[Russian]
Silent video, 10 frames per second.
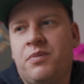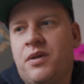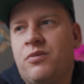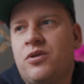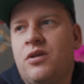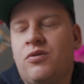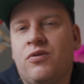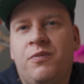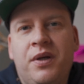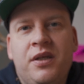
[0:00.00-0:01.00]
потому что
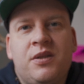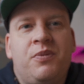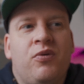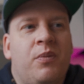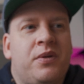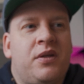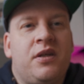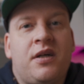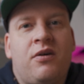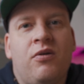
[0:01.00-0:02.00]
тут, в принципе, опыта
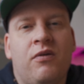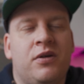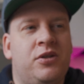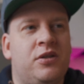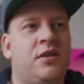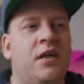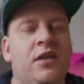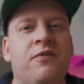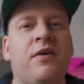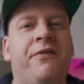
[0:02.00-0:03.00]
никакого. Часы,
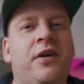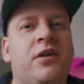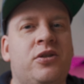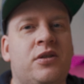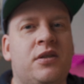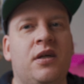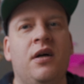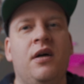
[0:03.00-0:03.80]
они в Африке часы,